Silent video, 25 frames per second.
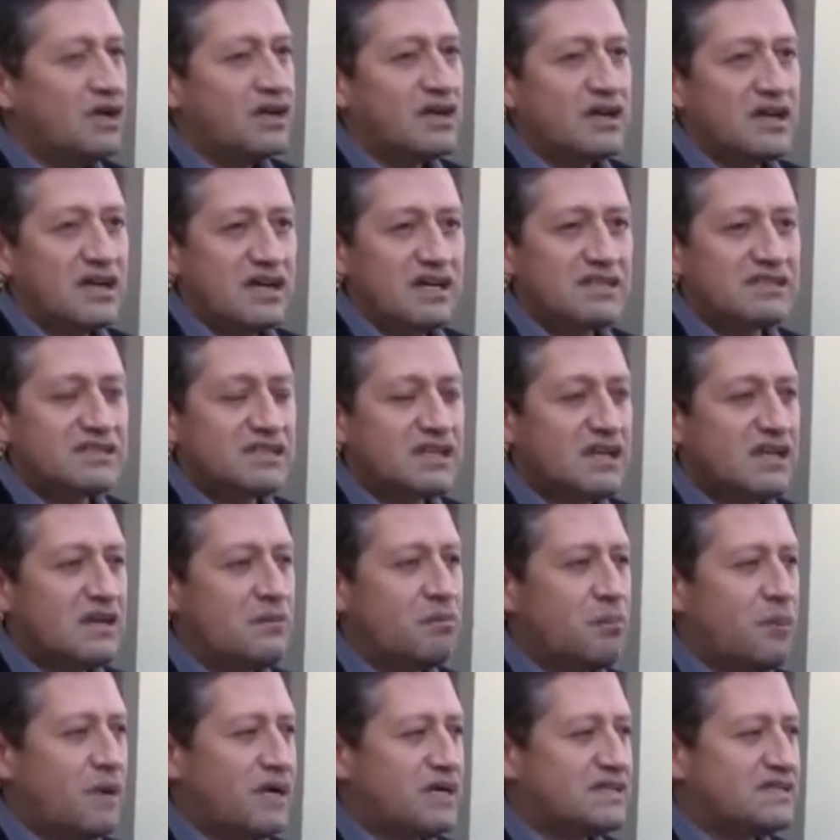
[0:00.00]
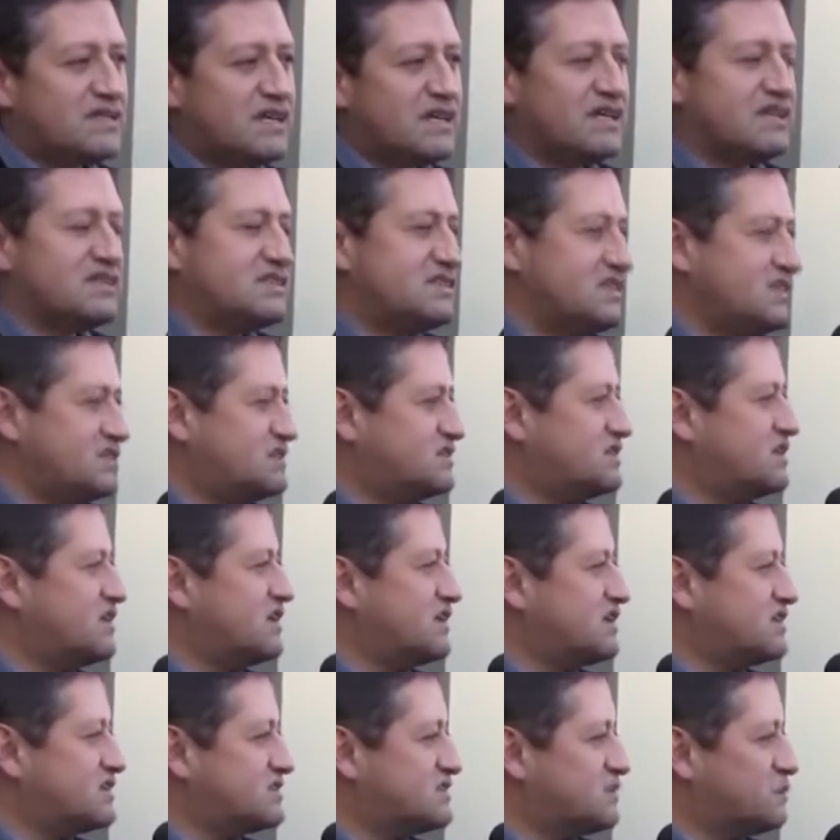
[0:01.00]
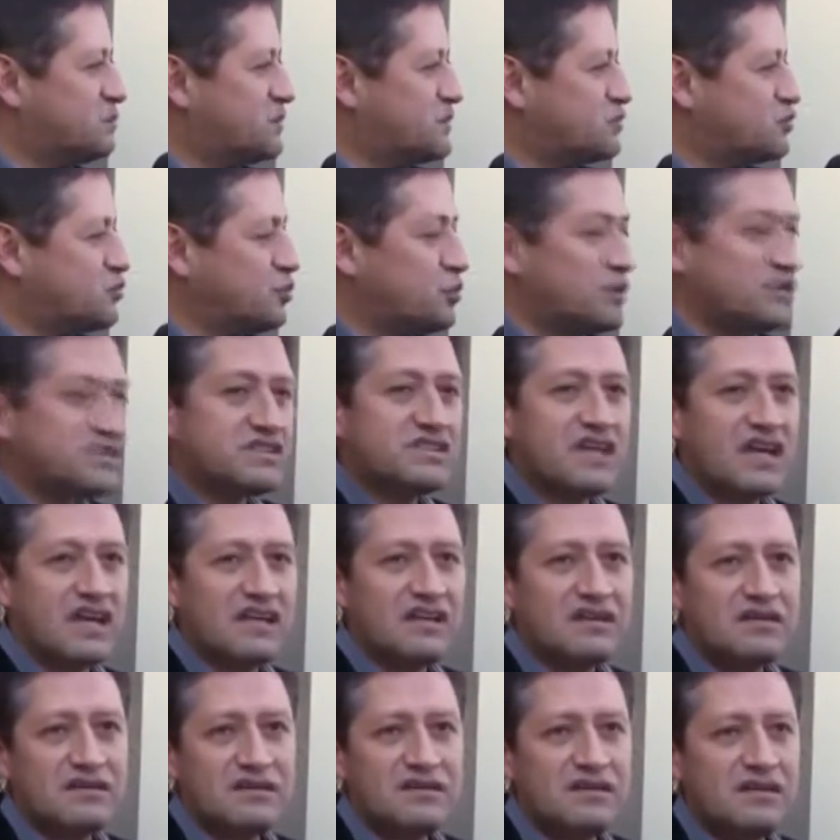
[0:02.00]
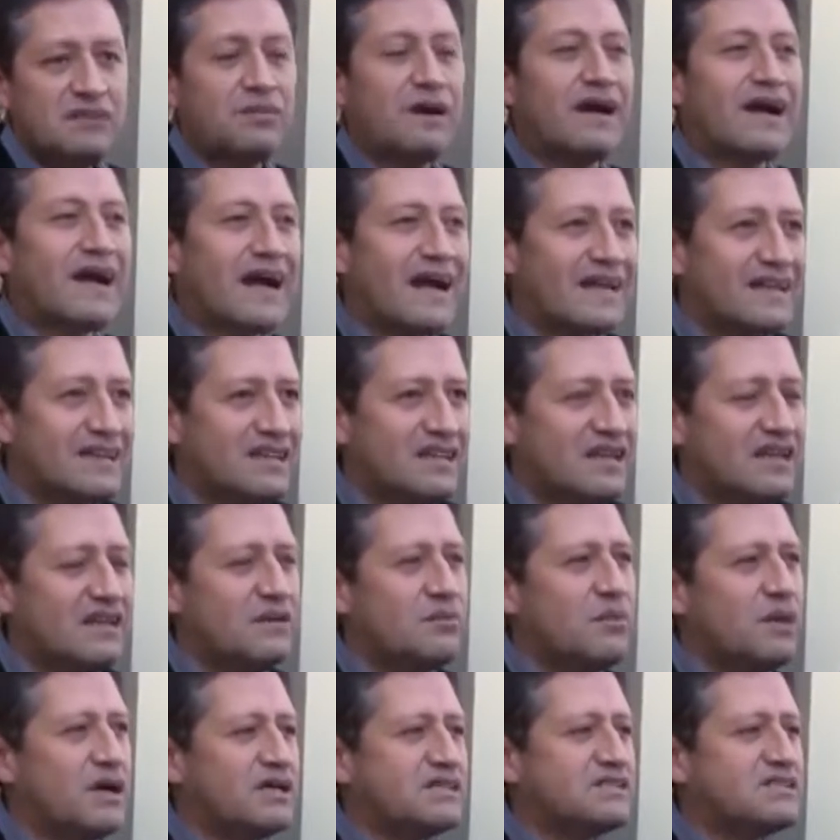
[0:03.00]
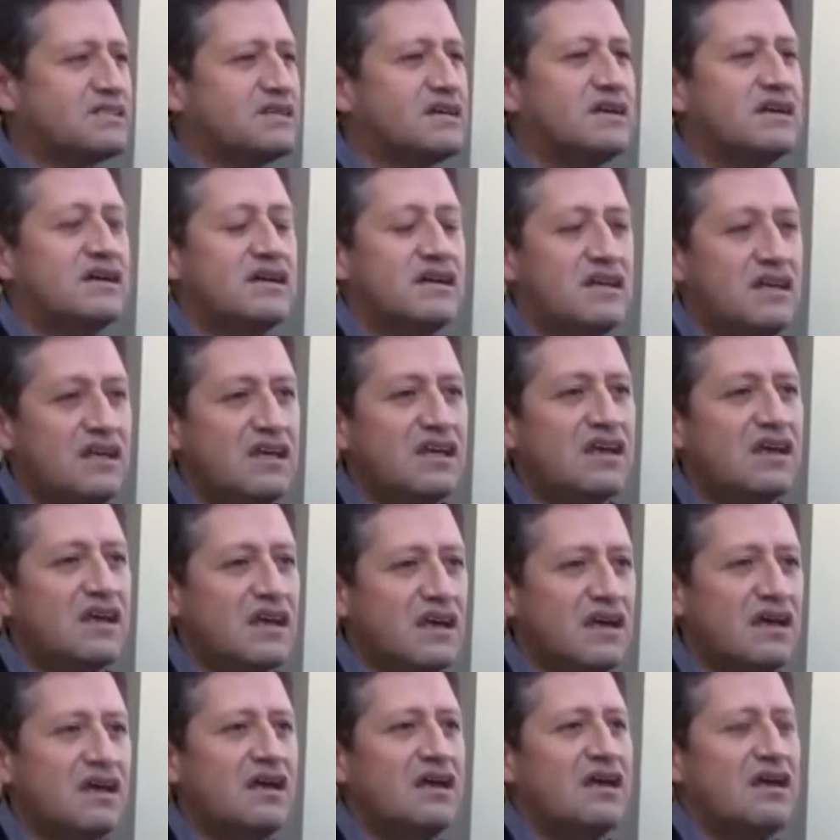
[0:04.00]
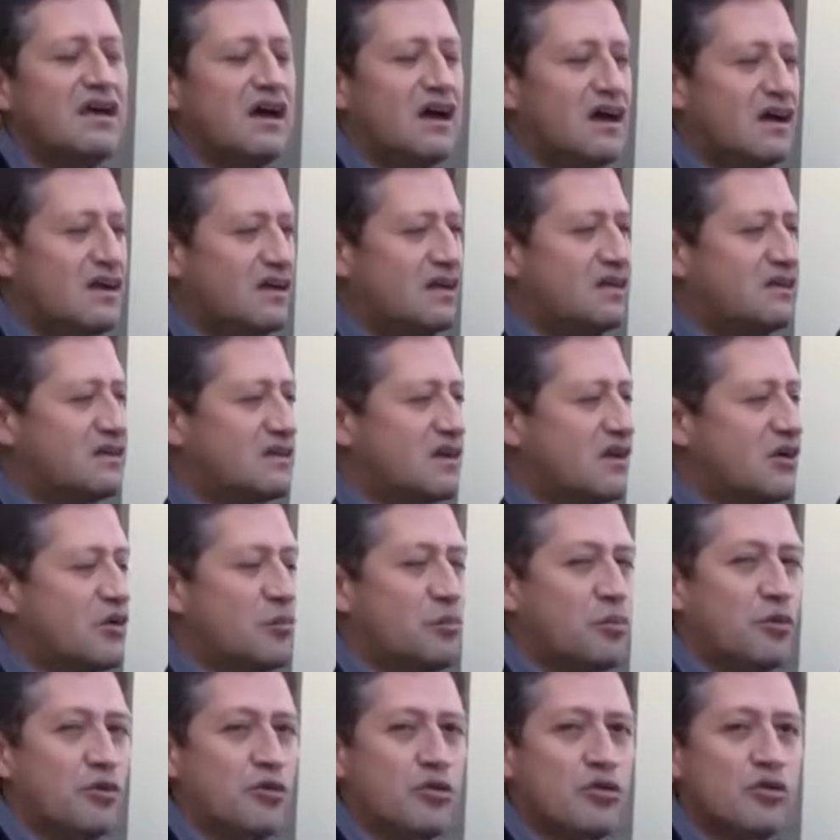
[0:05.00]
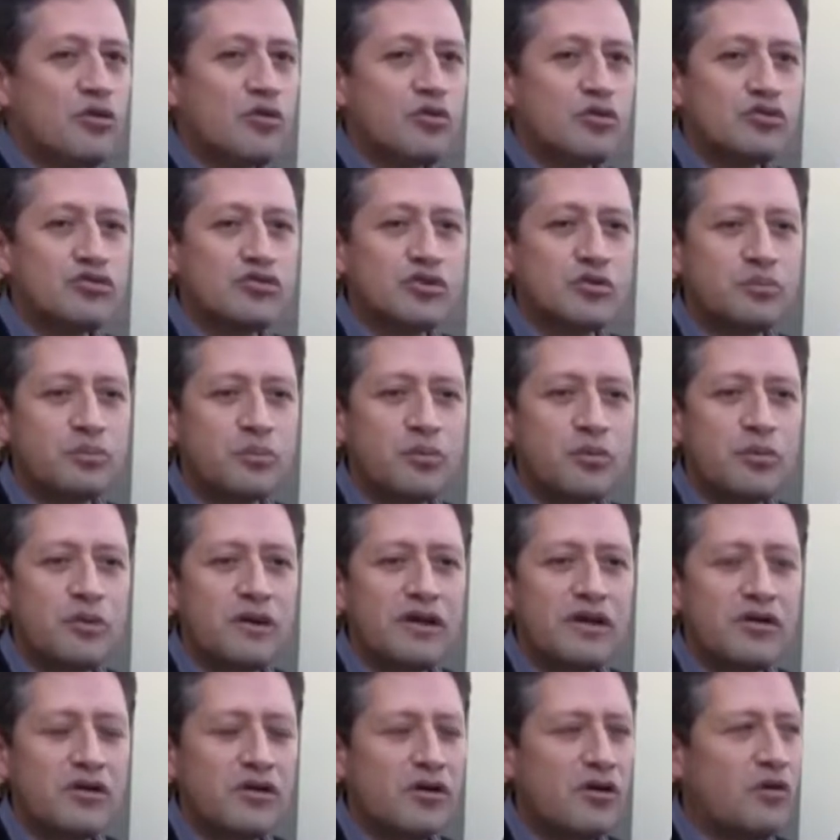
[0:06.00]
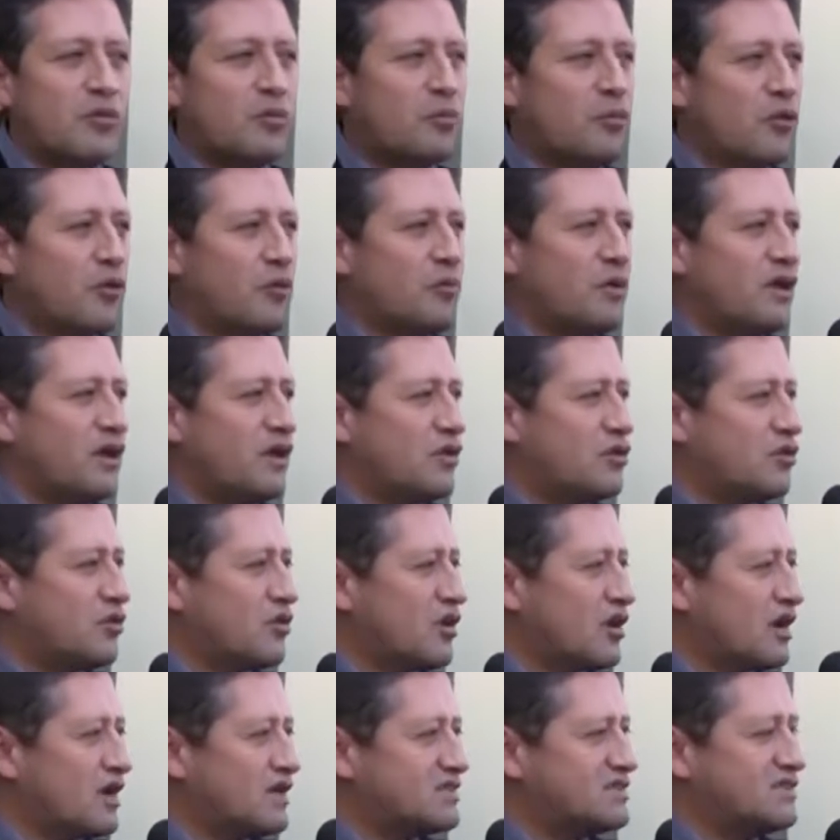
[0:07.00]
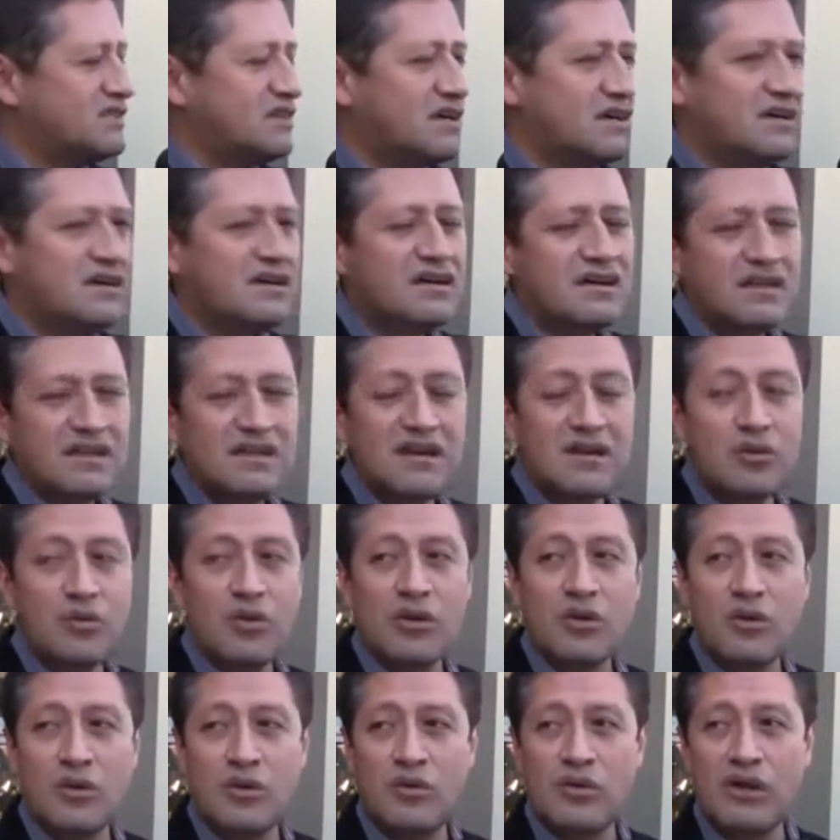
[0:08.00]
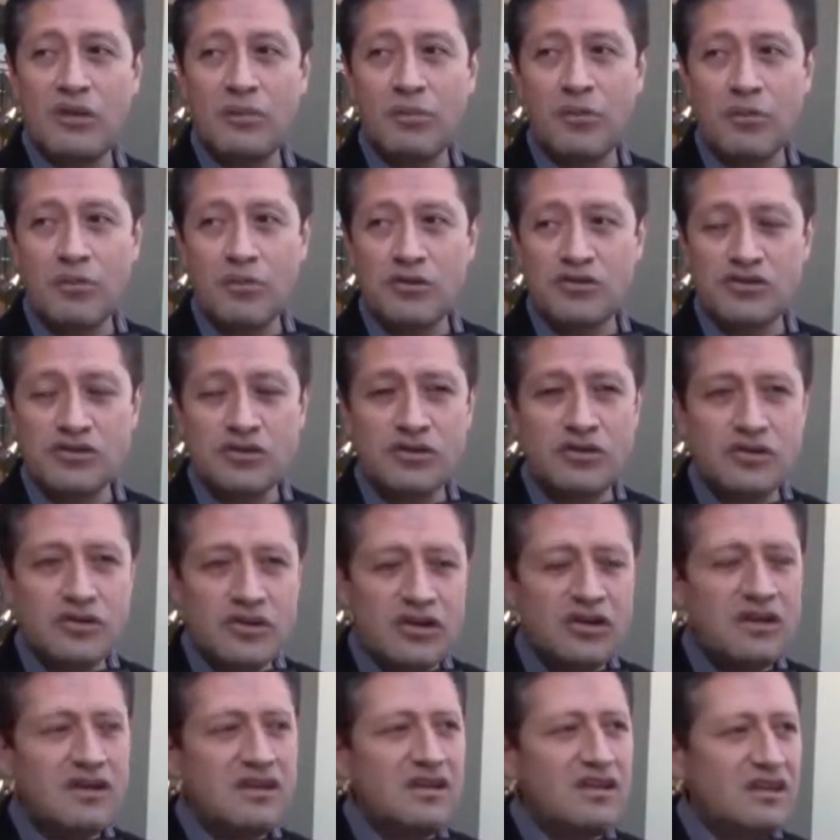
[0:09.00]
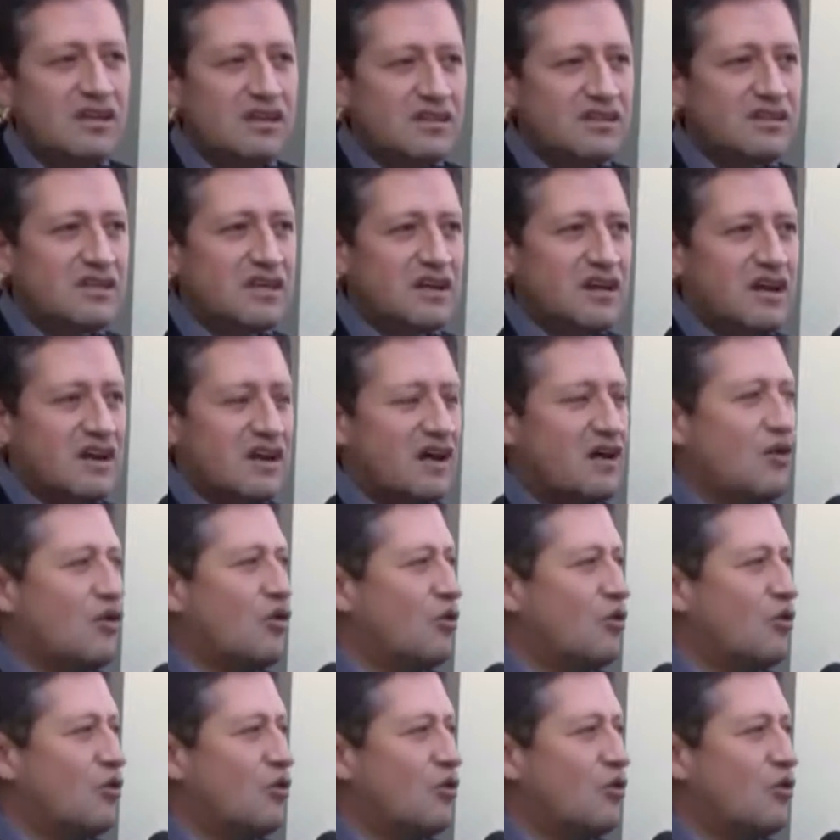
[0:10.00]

que es que la plaza exista y que esté presupuestada y vacante además y que haya entrado por concurso público o por meritocracia de acuerdo a una promoción interna.